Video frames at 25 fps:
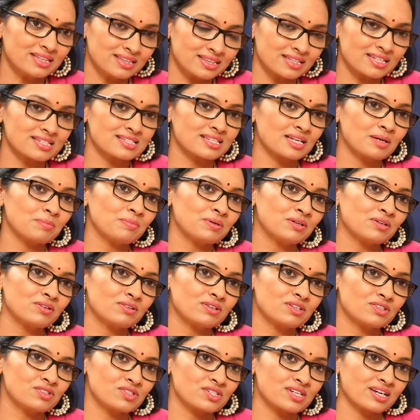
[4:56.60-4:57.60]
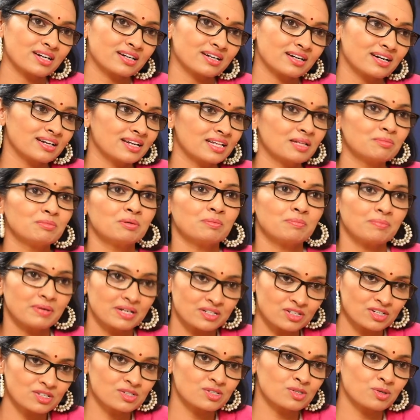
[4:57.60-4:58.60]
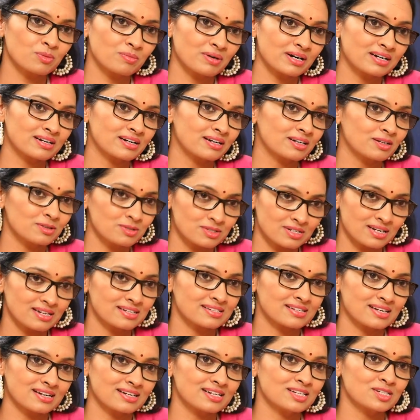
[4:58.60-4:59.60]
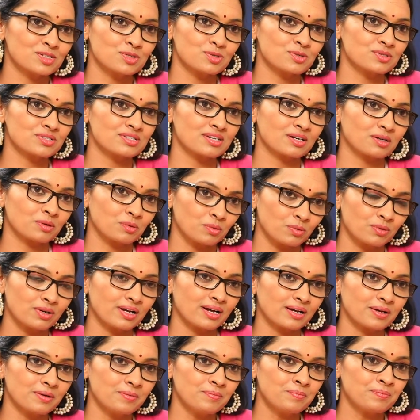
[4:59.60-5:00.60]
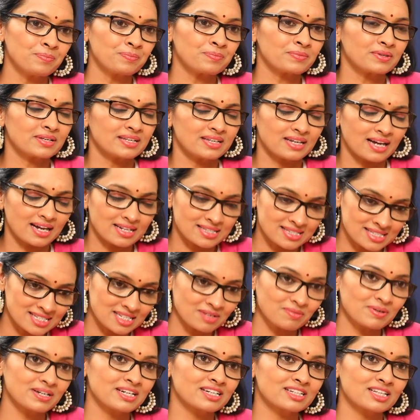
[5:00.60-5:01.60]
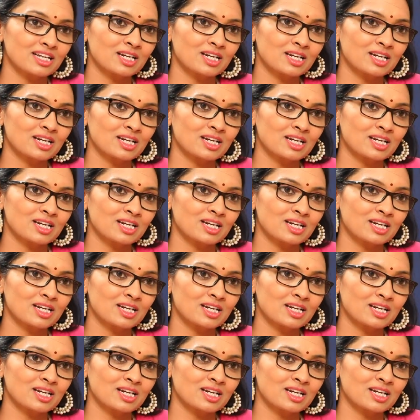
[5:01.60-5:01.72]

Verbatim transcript: ఇంతసేపు ఇంటర్వ్యూ ఇచ్చాక లేదా మీ పేషెంట్స్తో మాట్లాడడం చాలాసార్లు నేను చూసినా కూడా అచ్చమైన